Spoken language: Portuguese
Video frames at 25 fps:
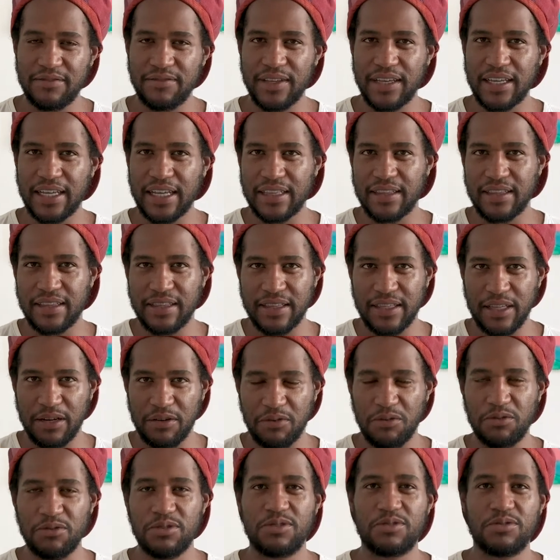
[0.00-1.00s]
fica
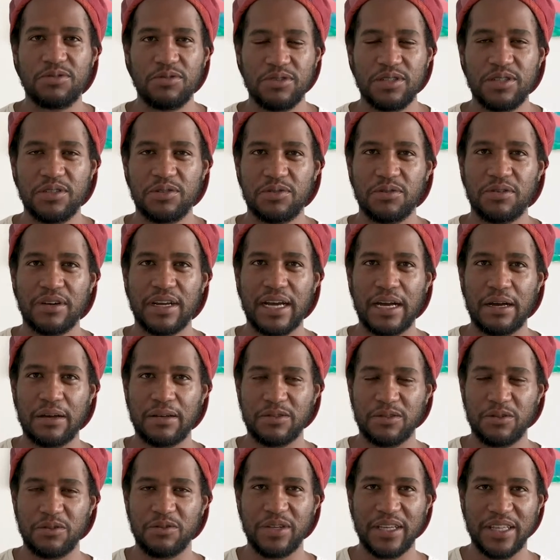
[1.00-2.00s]
tão gostoso de tocar, a
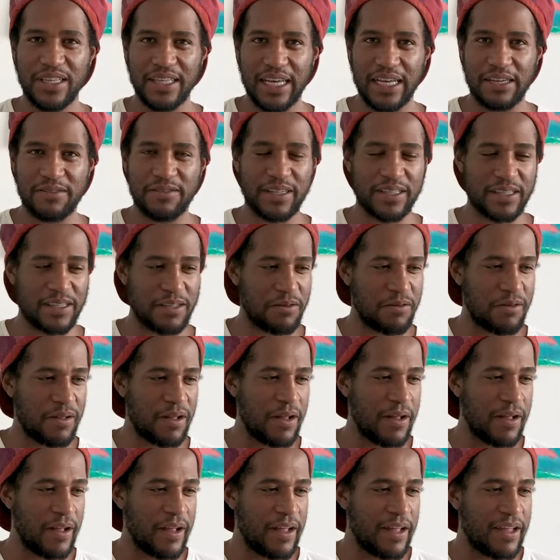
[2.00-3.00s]
sonoridade fica tão,
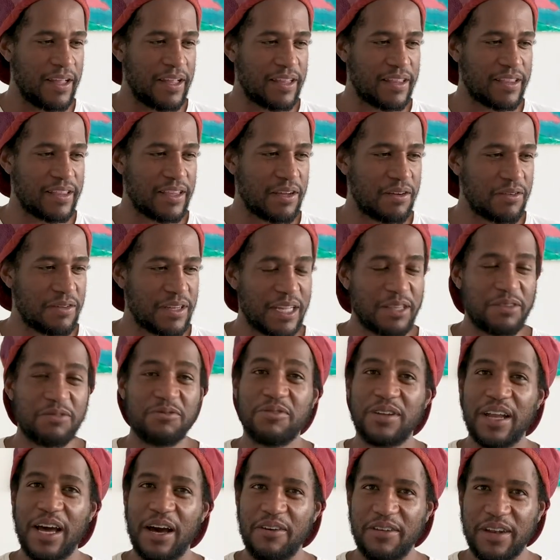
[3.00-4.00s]
tão
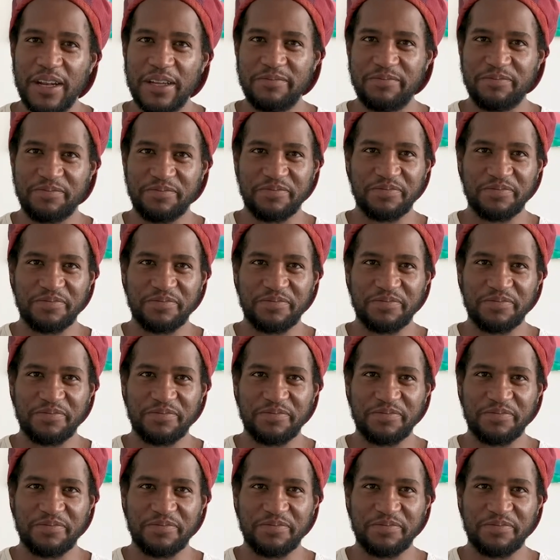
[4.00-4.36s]
natural, né?